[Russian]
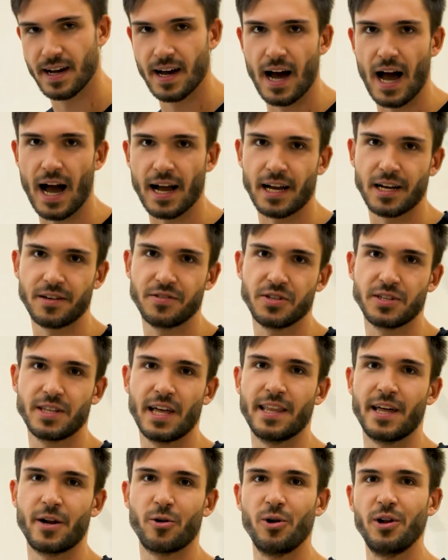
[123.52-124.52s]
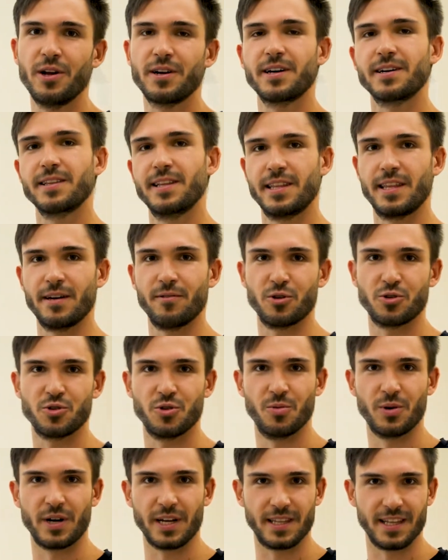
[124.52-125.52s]
а, как всегда, на роликах для того,
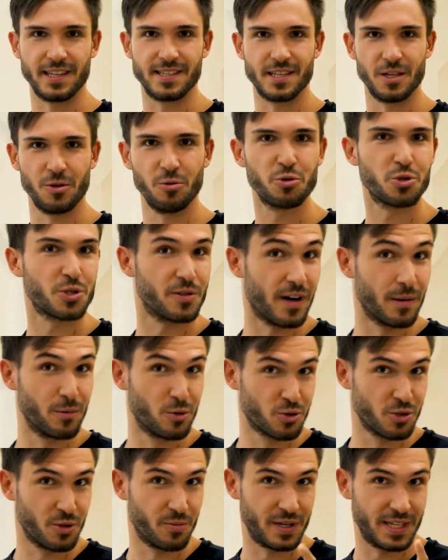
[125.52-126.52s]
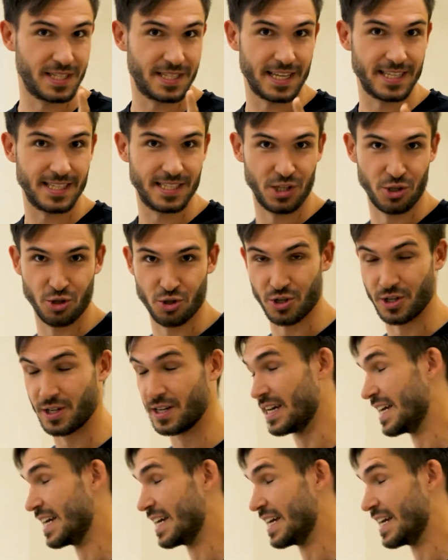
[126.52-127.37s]
чтобы кататься лучше, вам нужно присесть ниже.